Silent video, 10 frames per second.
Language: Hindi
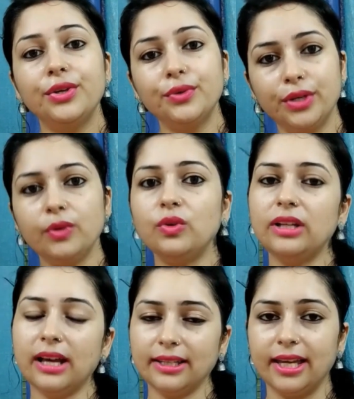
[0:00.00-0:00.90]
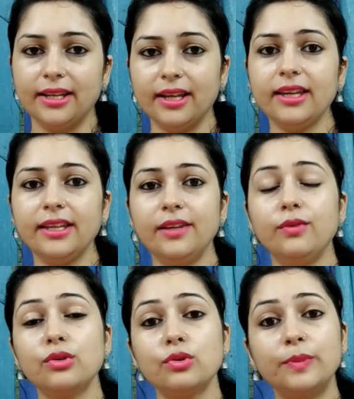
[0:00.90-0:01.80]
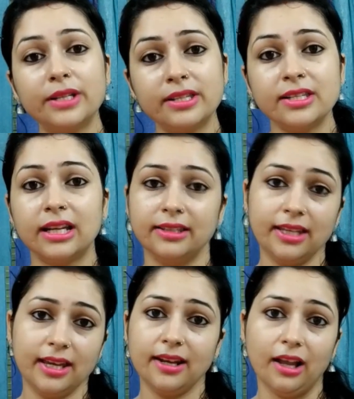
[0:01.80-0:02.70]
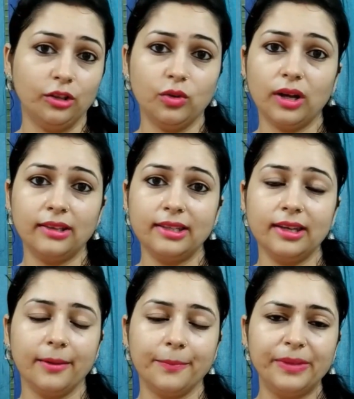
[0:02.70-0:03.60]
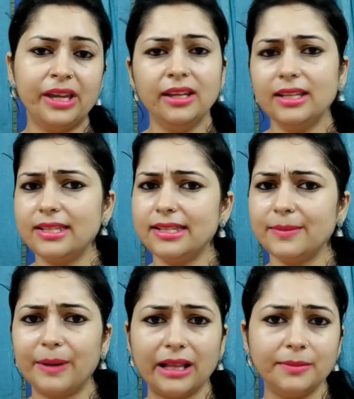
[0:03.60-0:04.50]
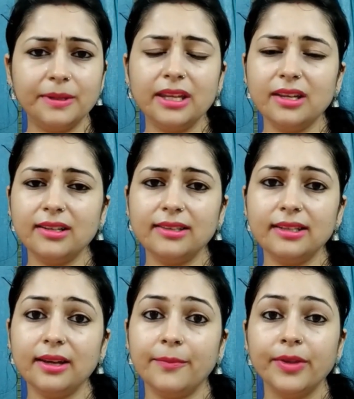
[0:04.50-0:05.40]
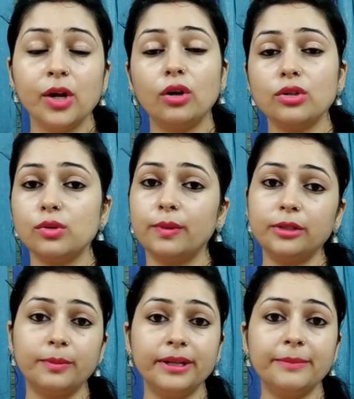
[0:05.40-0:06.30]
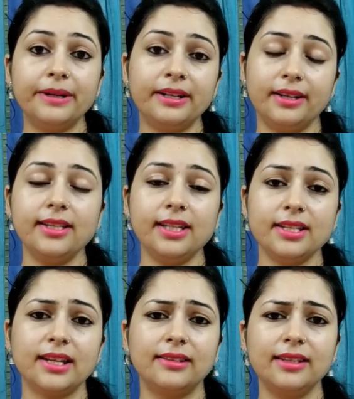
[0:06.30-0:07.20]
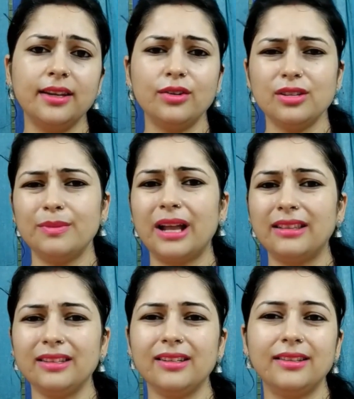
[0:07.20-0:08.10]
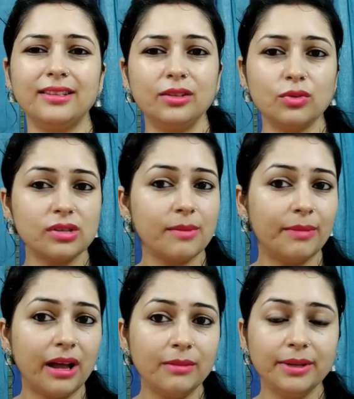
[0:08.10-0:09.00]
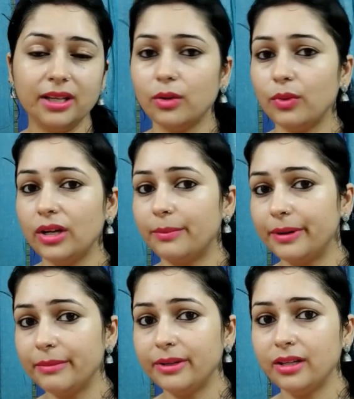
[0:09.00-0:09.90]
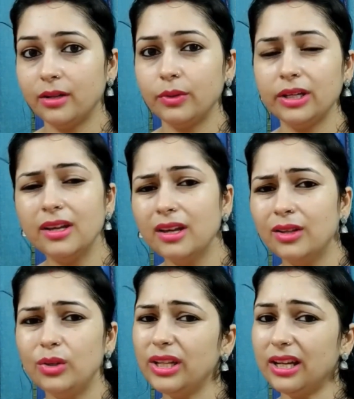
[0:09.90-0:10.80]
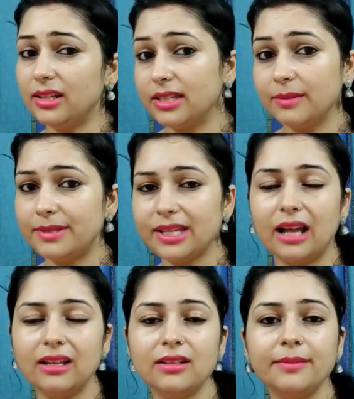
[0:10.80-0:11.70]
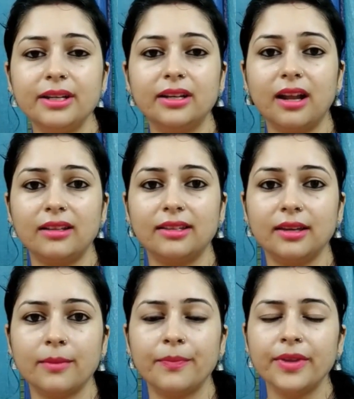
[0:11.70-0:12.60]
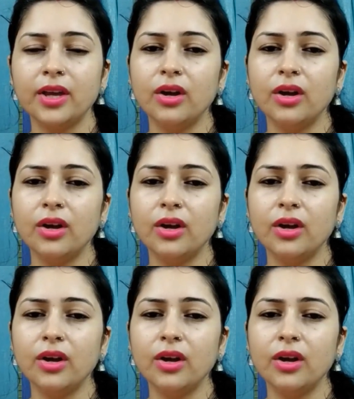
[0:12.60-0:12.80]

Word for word: क्योंकि उनका कहना है कि वो सुबह से जाती है रात को आती है किसी से बात भी नहीं करती है और सुबह तो बड़ी बन टहन के जाती है और जब रात तक आती है तो उसके बाल बिखरे हुए कपड़े बिखरे हुए थोड़ी अजीब सी हालत में घर आती है